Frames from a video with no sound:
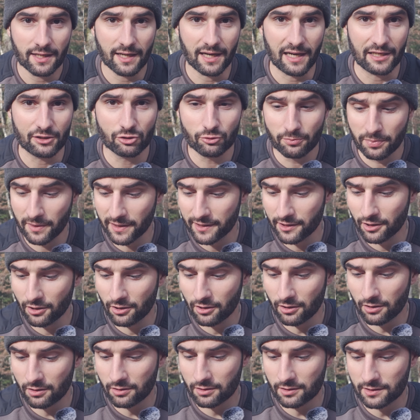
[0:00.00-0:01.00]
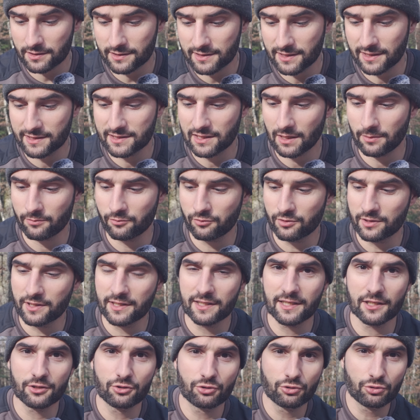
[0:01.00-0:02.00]
Radio Player c'est simple, vous
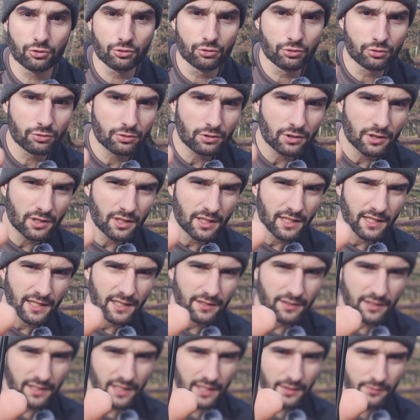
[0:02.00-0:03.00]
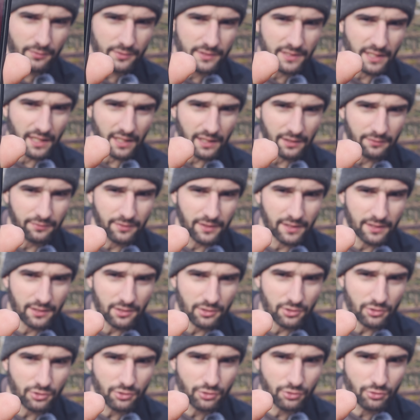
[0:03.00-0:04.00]
cliquez dessus et vous arrivez
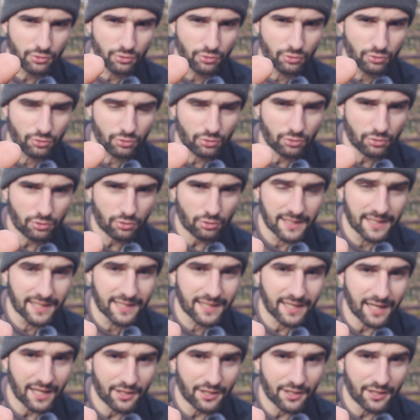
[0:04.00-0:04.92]
sur les